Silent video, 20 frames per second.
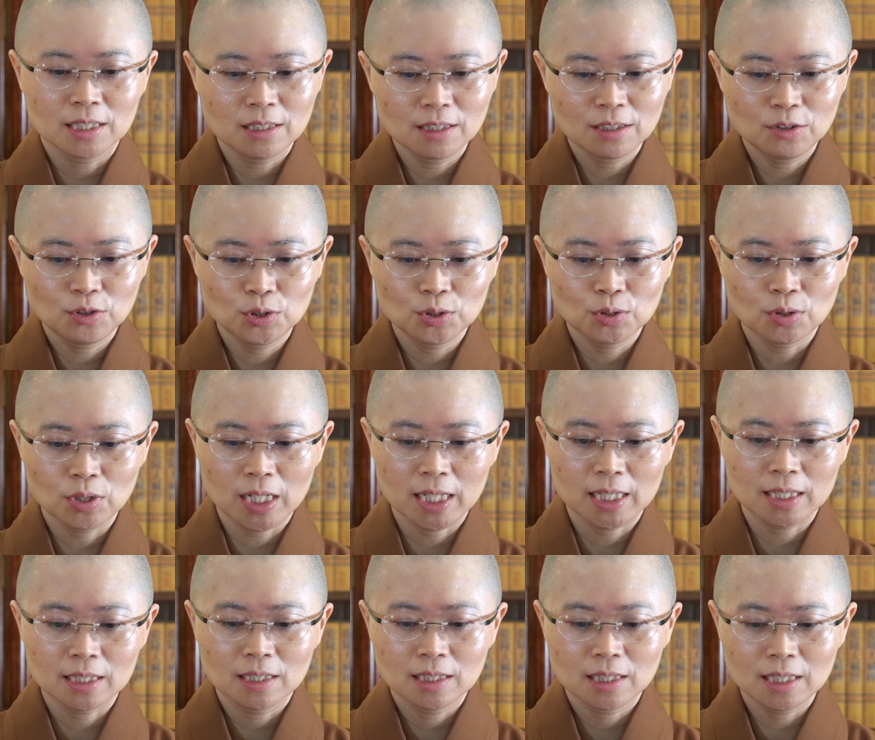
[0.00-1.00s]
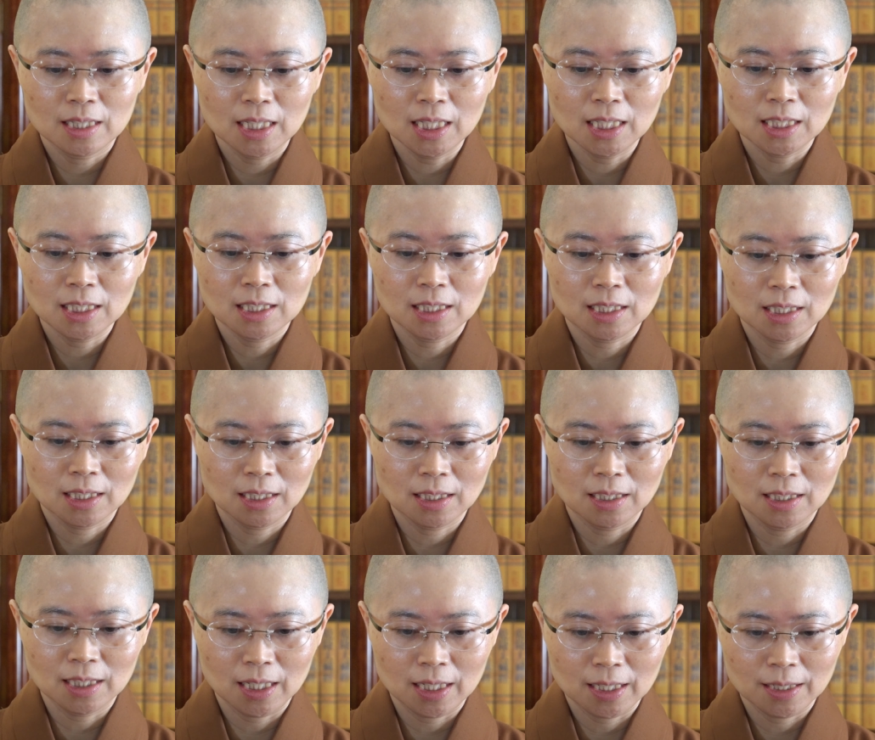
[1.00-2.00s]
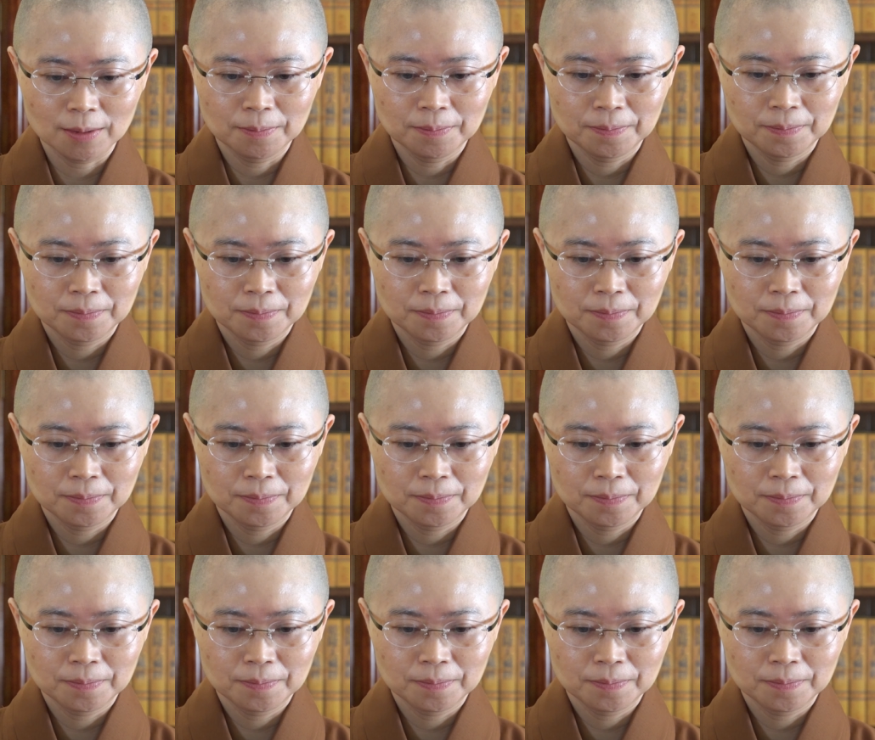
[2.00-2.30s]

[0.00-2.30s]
这句话的意思是这样。